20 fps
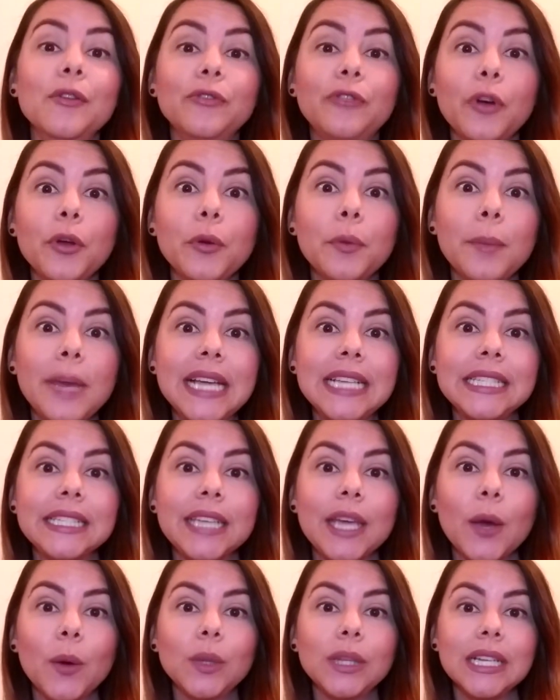foi o mês
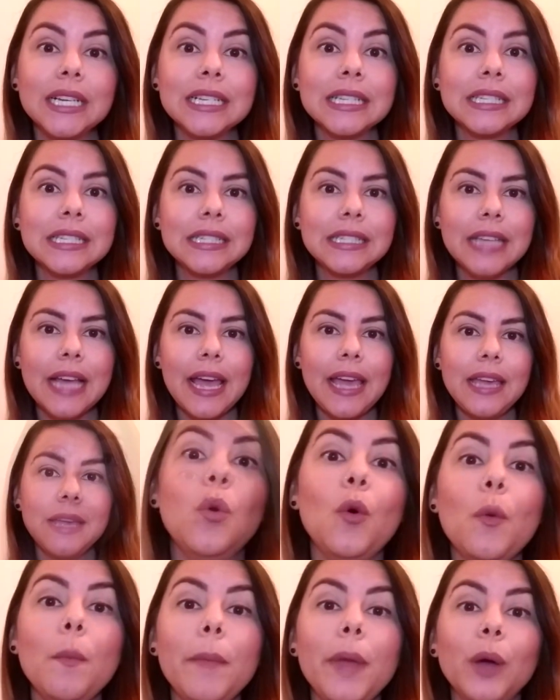que eu lancei
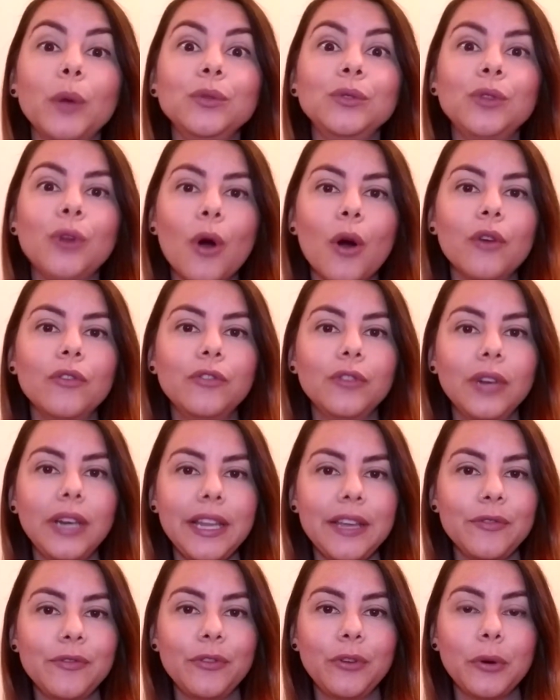o meu novo
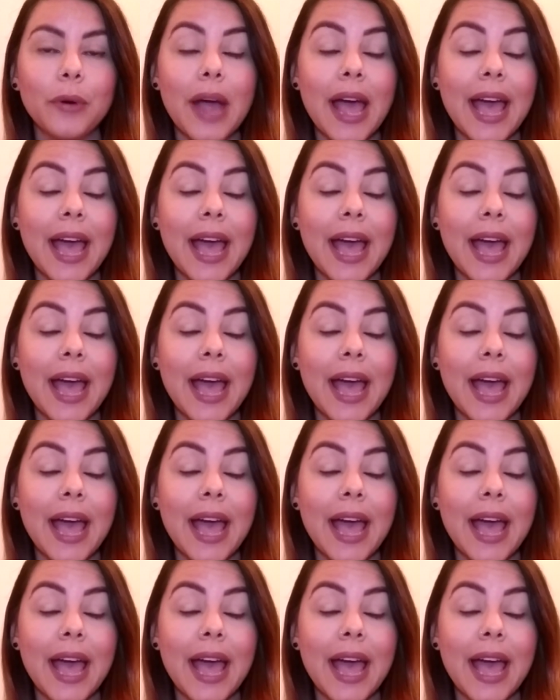livro,